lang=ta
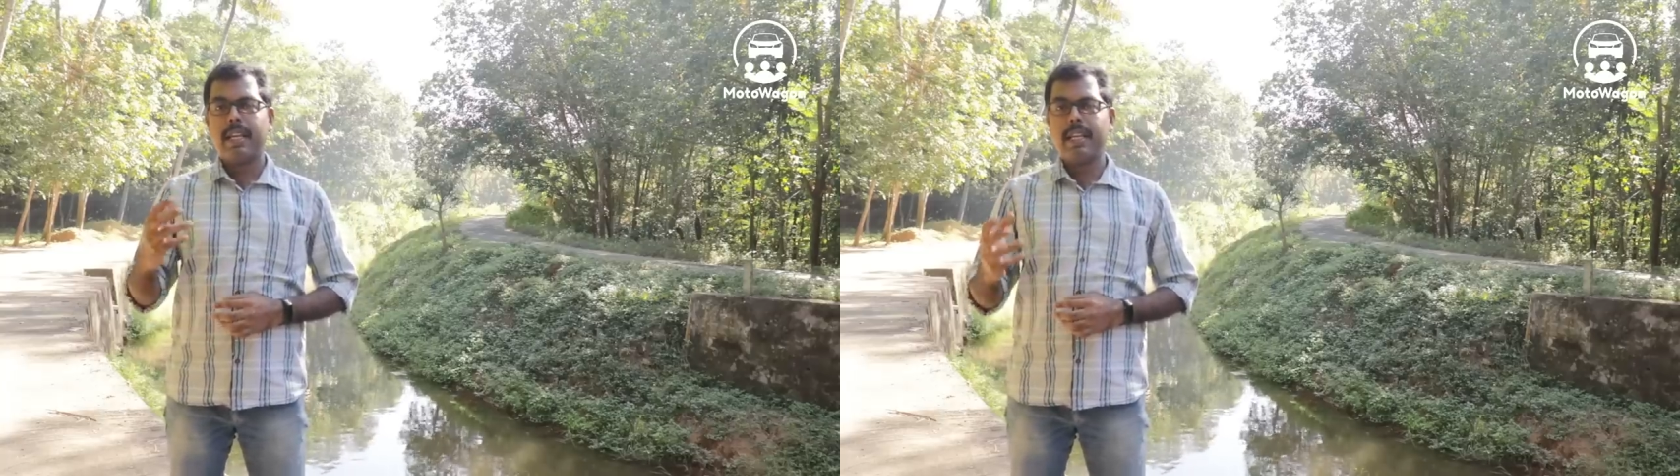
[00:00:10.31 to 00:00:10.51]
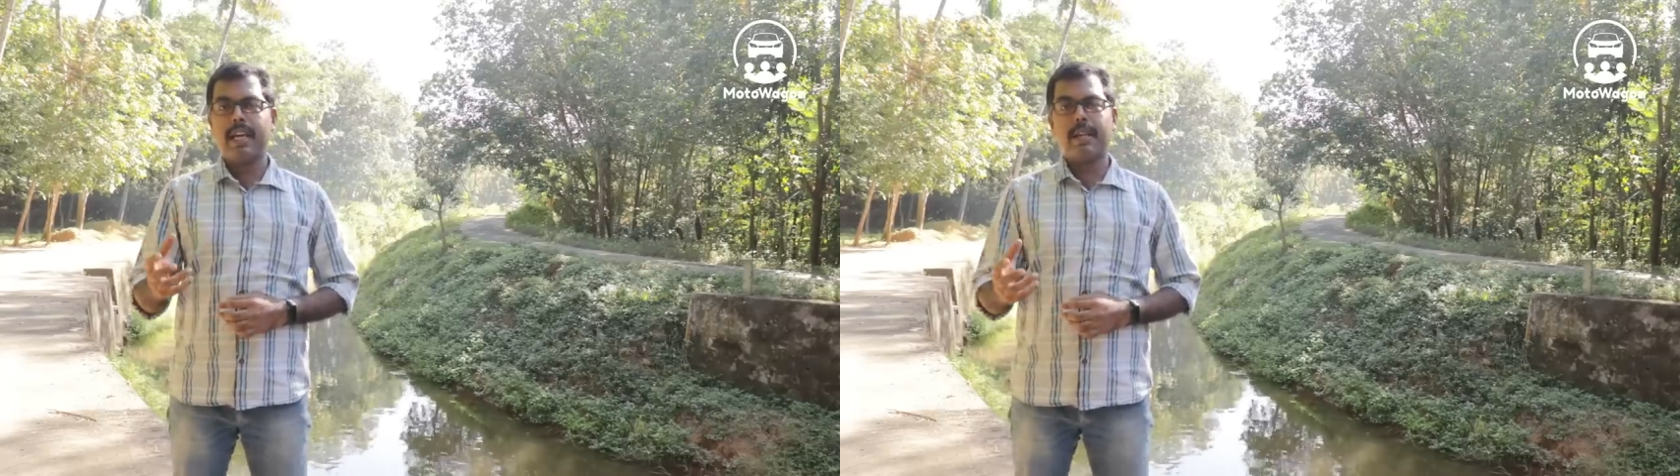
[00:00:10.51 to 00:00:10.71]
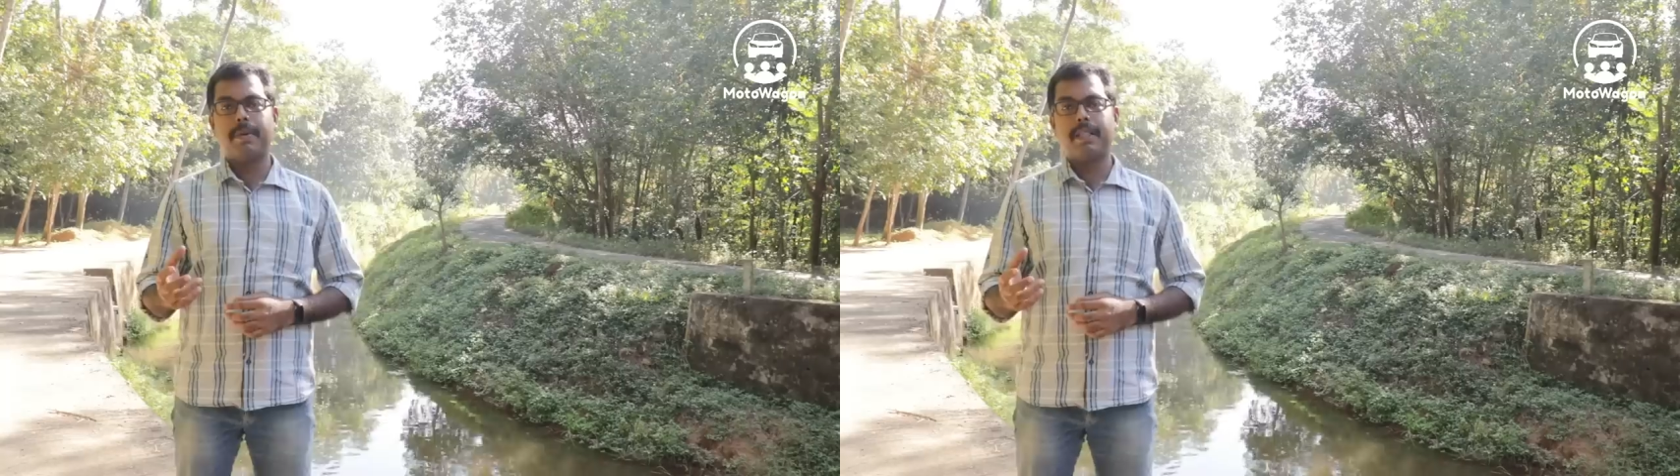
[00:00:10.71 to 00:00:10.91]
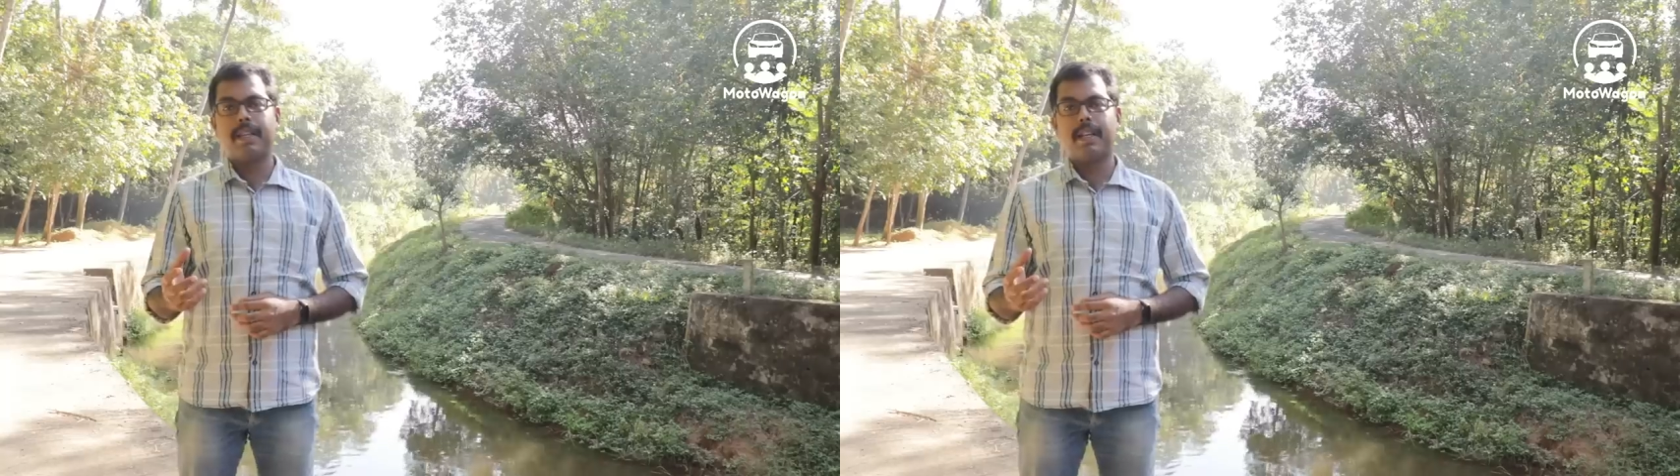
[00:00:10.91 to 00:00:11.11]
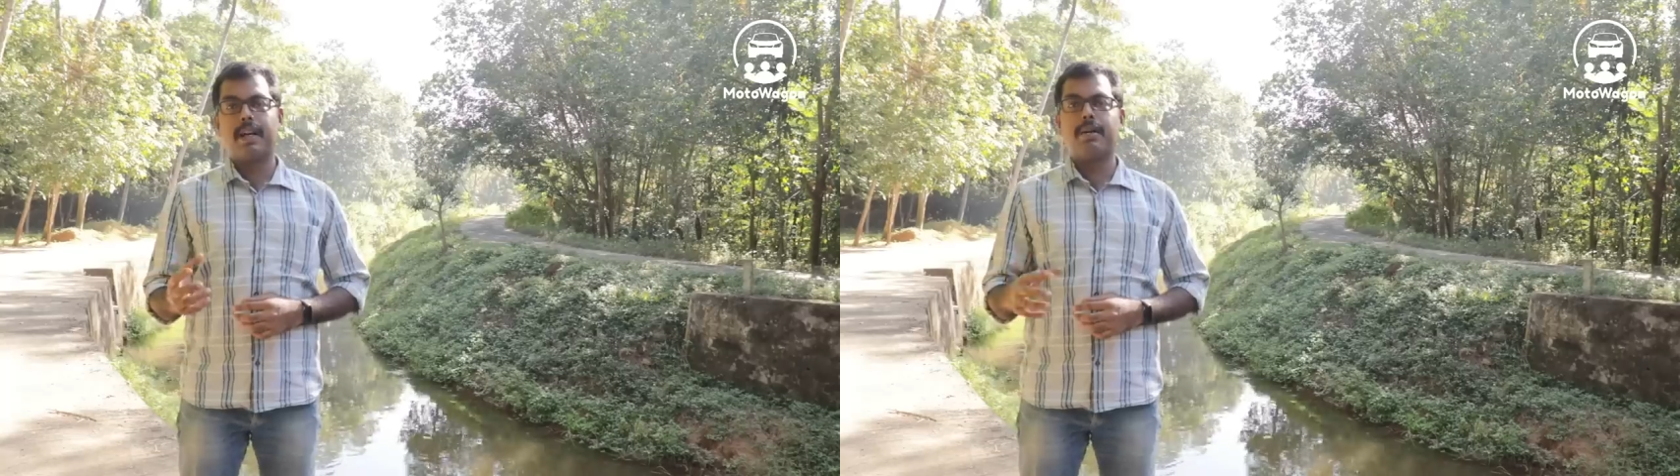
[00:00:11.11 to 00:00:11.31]
இந்தியாவில்
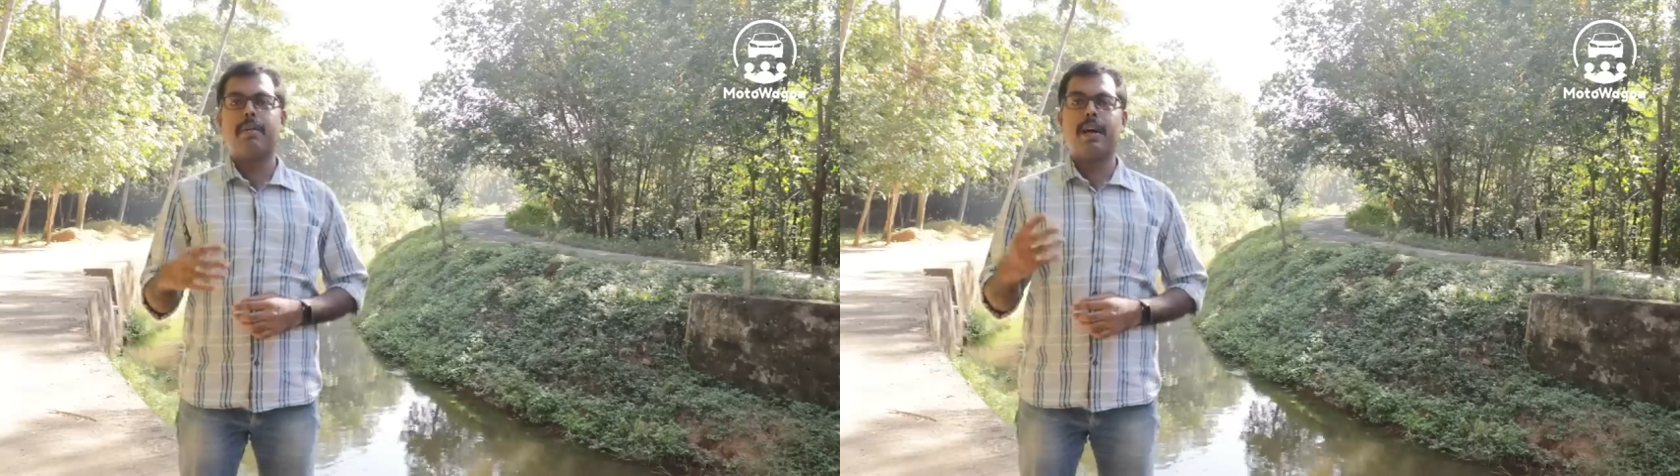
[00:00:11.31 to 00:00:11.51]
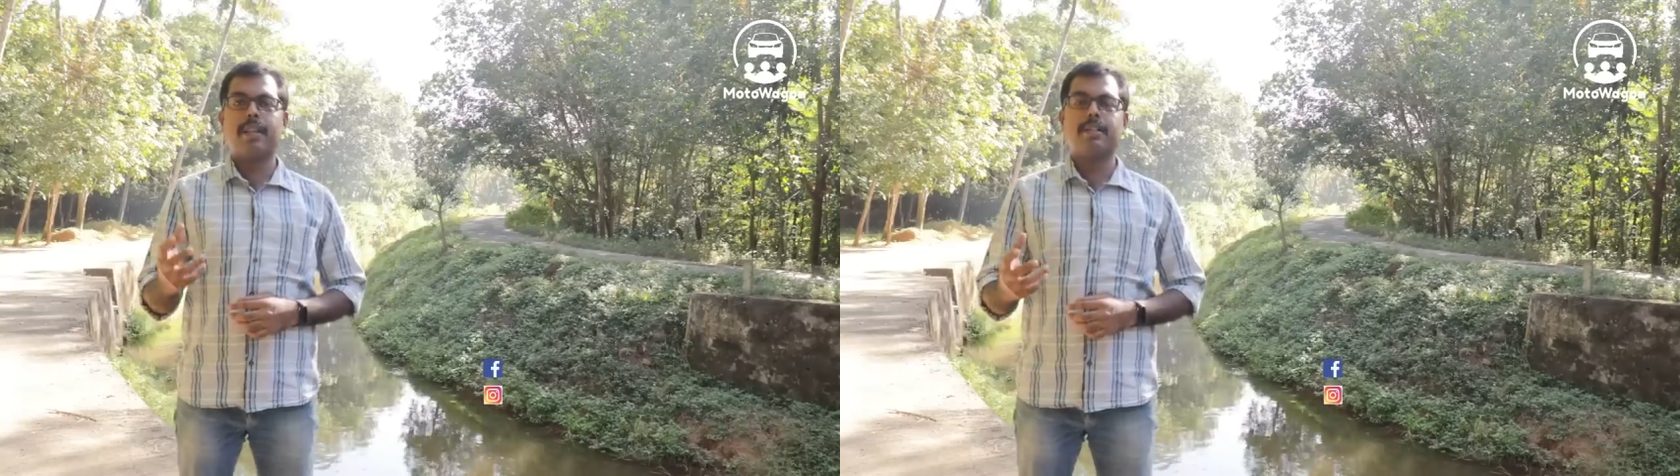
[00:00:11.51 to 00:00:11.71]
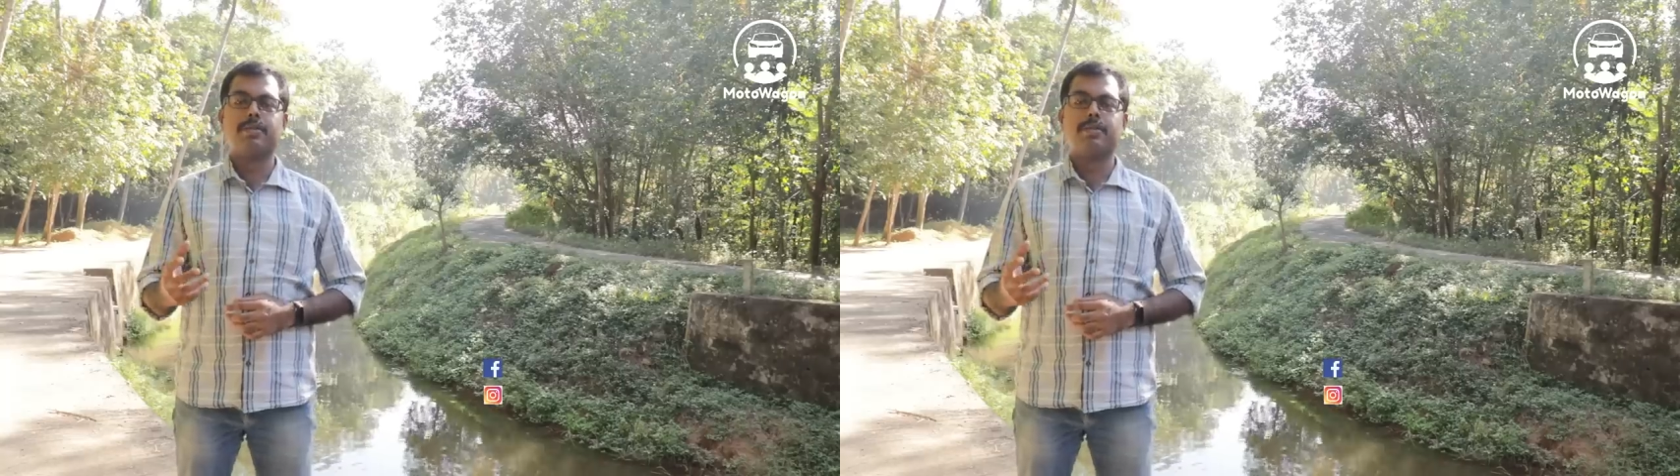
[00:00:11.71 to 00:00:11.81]
பார்த்தீங்கன்னா மாருதி